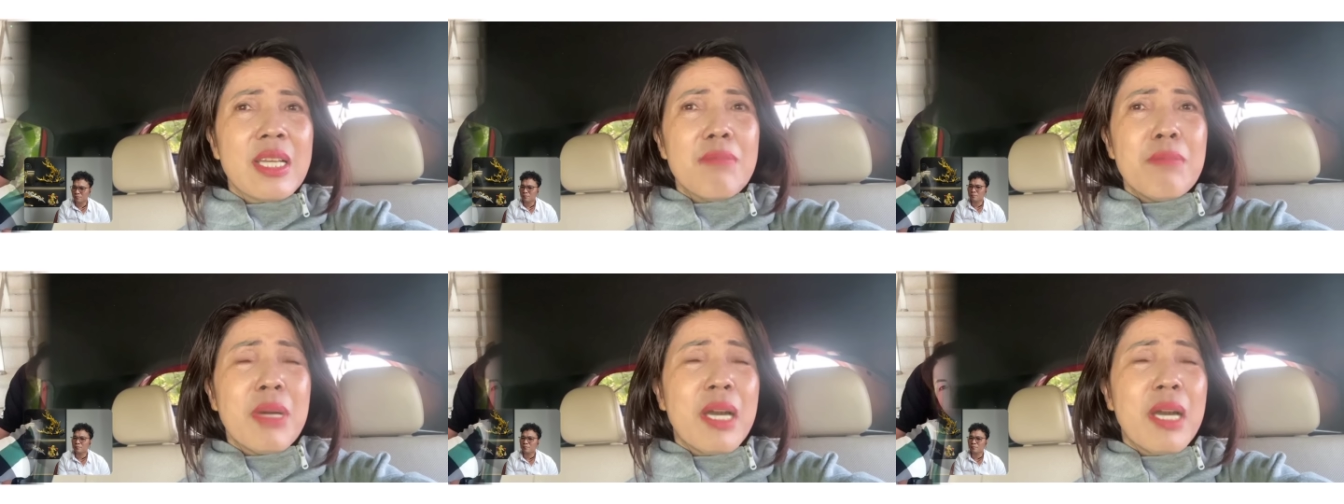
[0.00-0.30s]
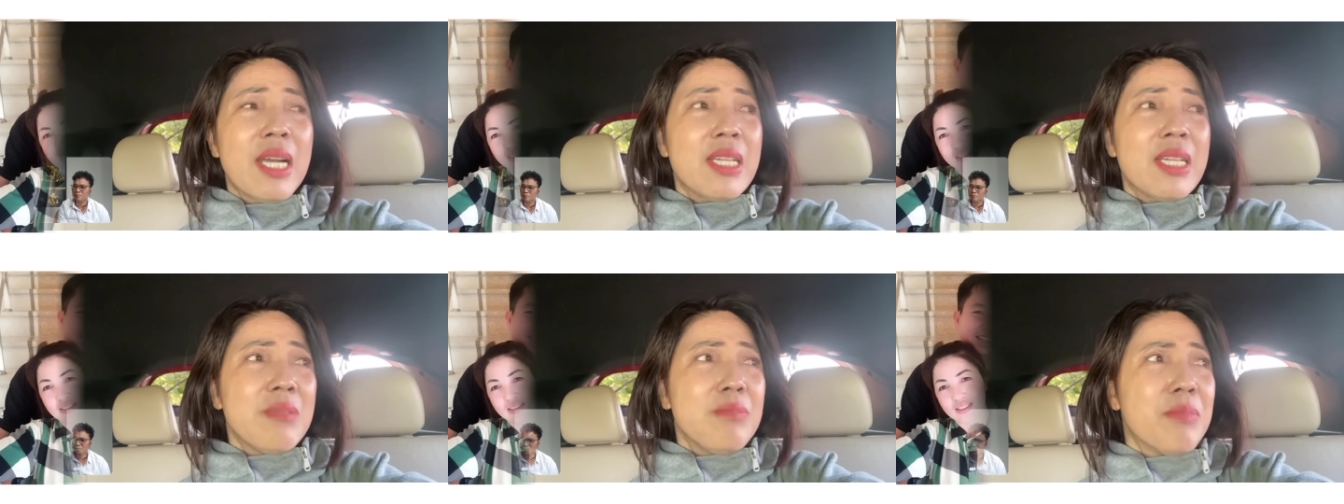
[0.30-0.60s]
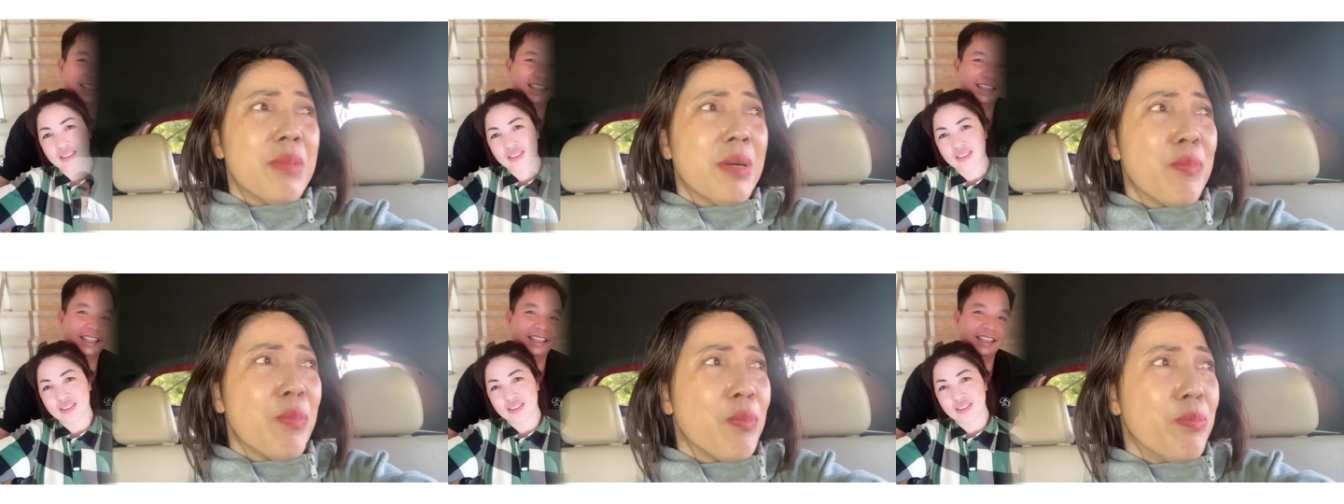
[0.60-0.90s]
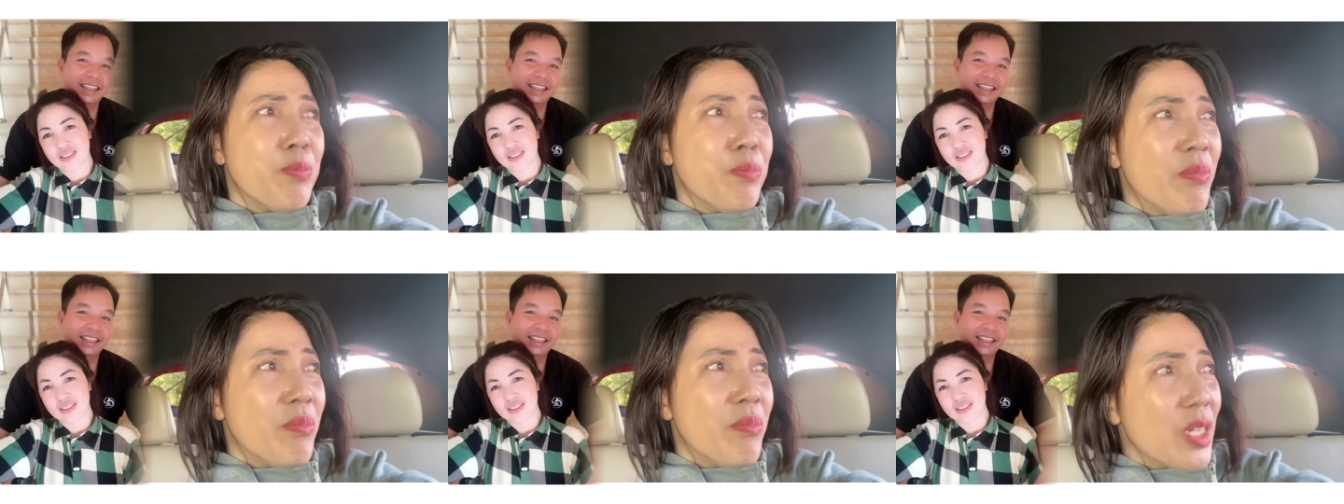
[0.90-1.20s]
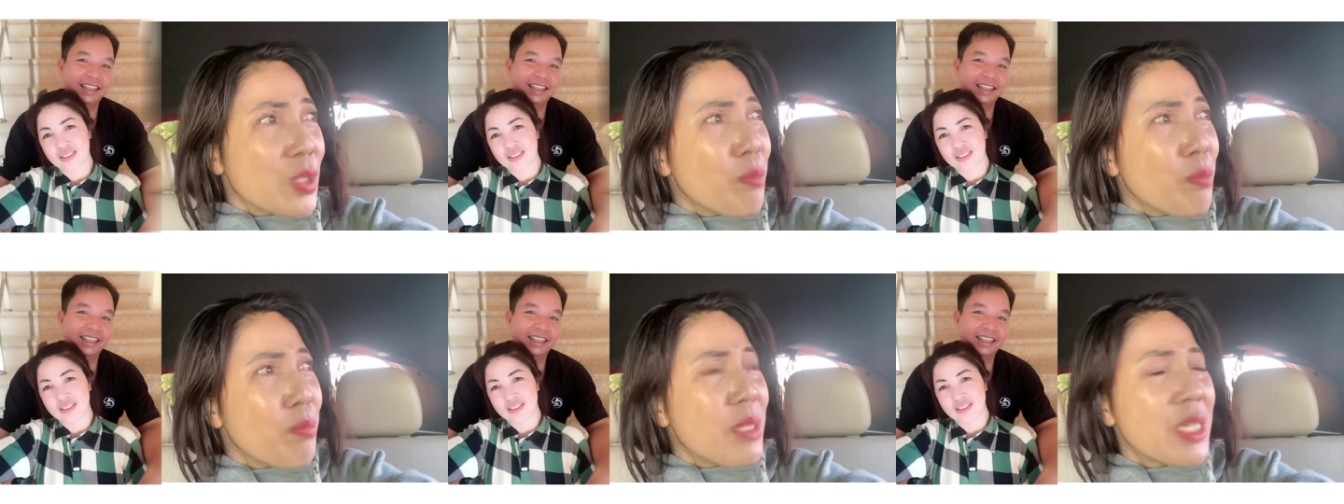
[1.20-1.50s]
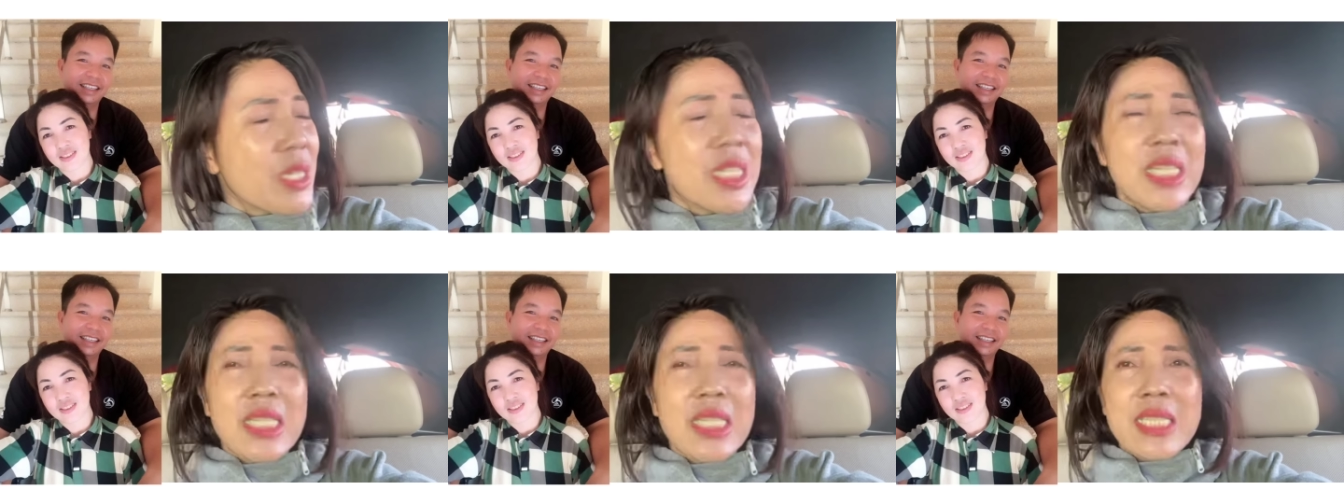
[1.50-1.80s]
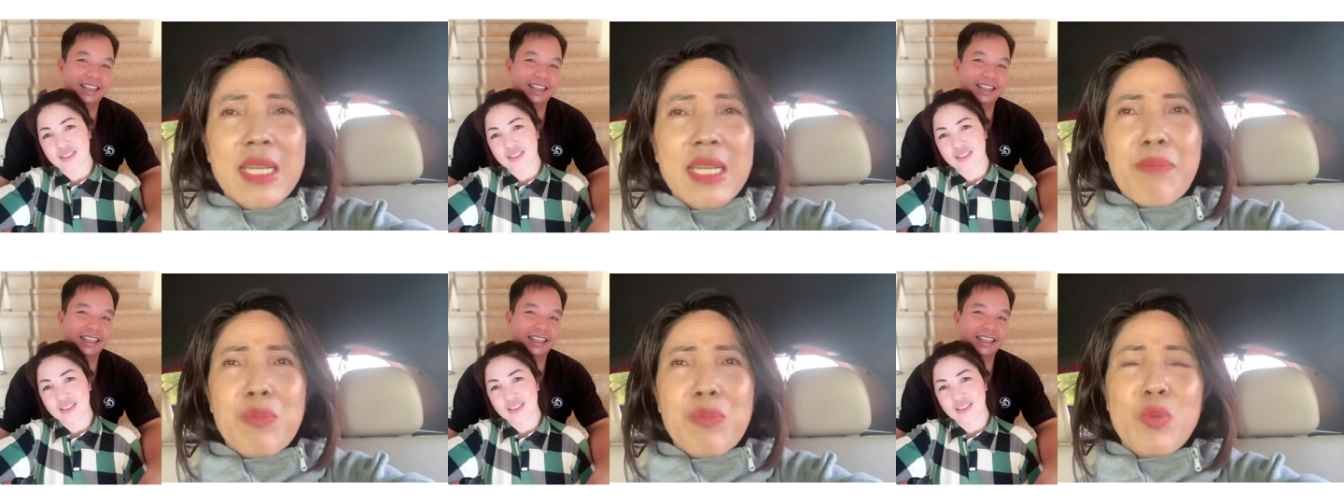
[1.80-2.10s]
thế mà anh mà vợ chồng mình
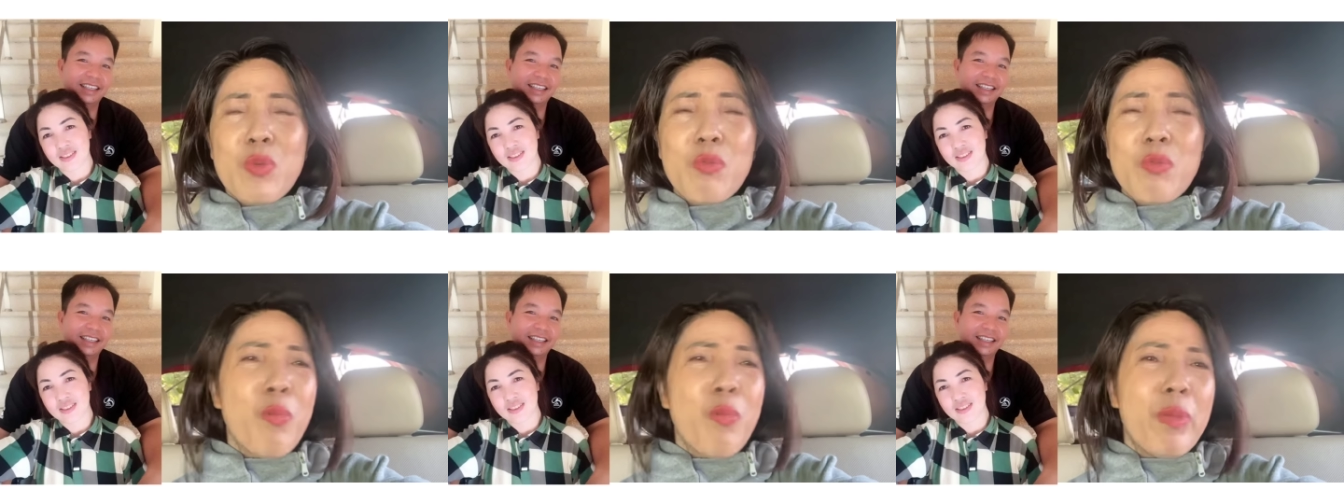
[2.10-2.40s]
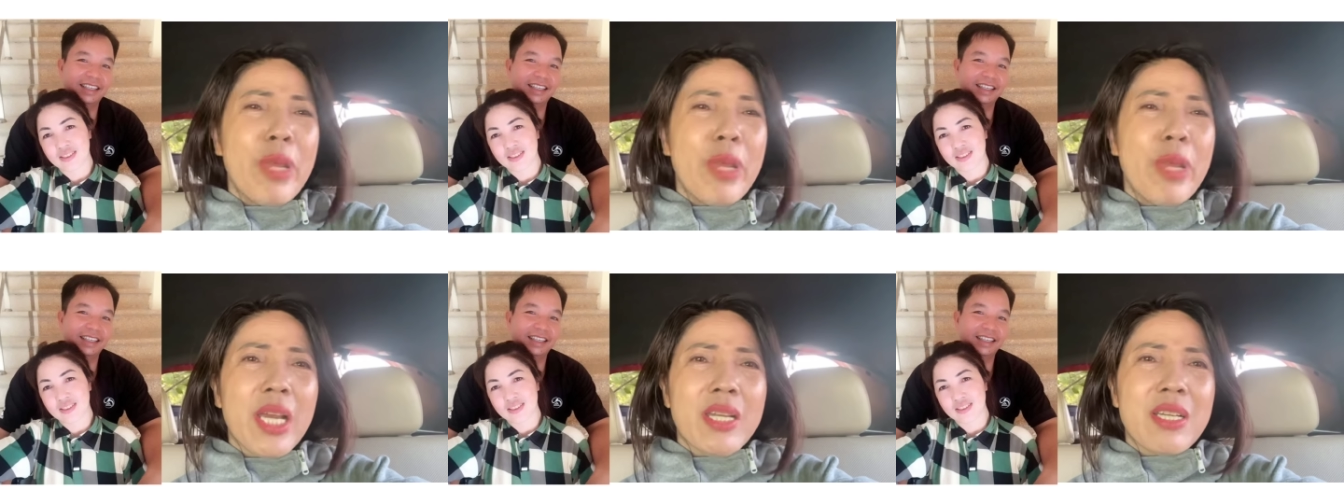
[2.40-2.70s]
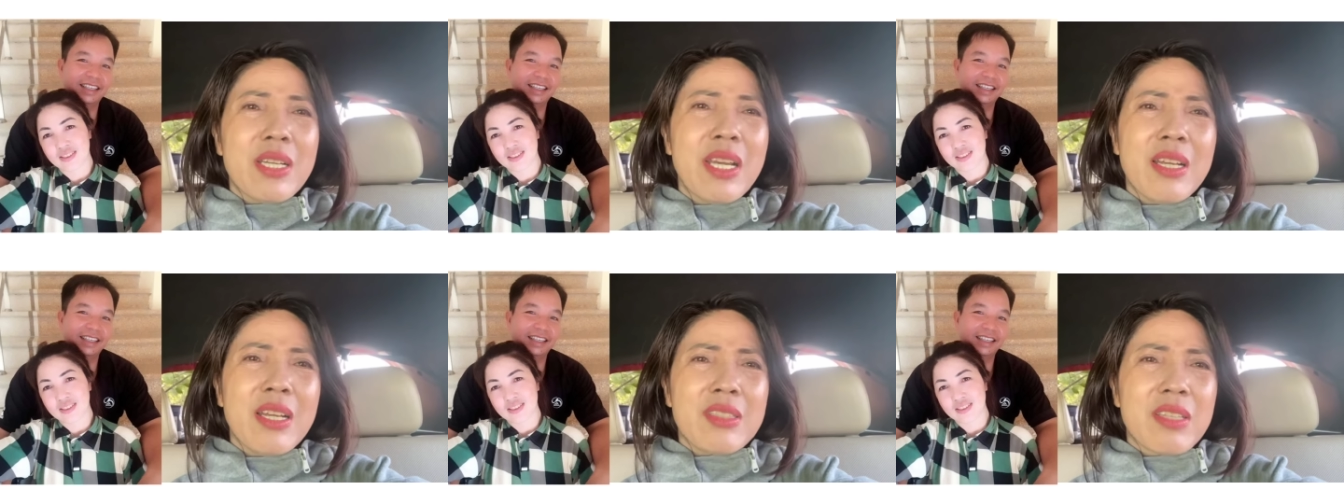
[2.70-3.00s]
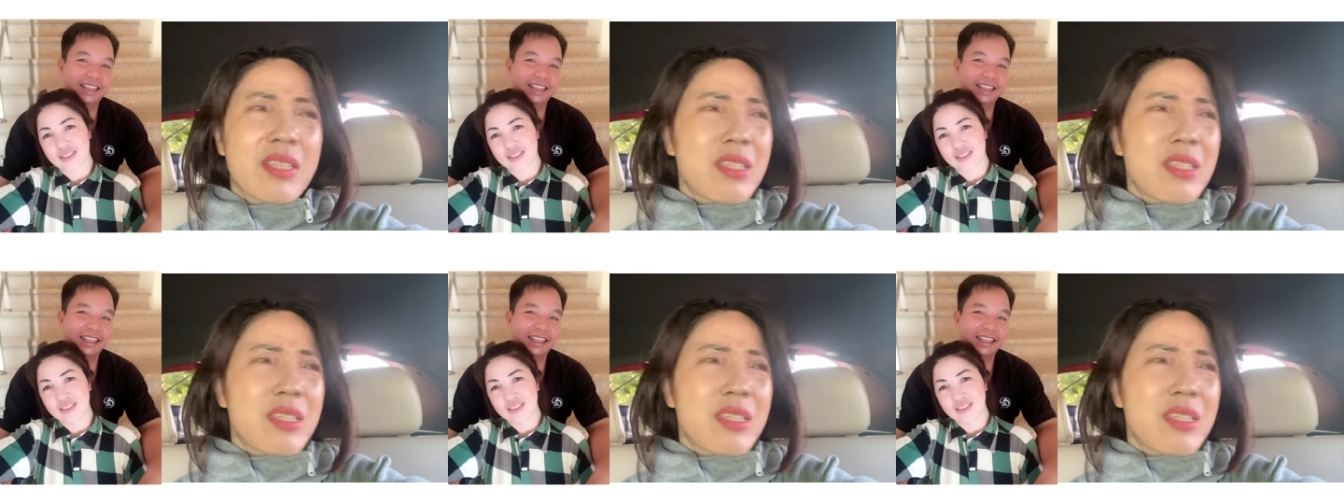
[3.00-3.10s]
thì chăm cho bố mẹ nghĩa là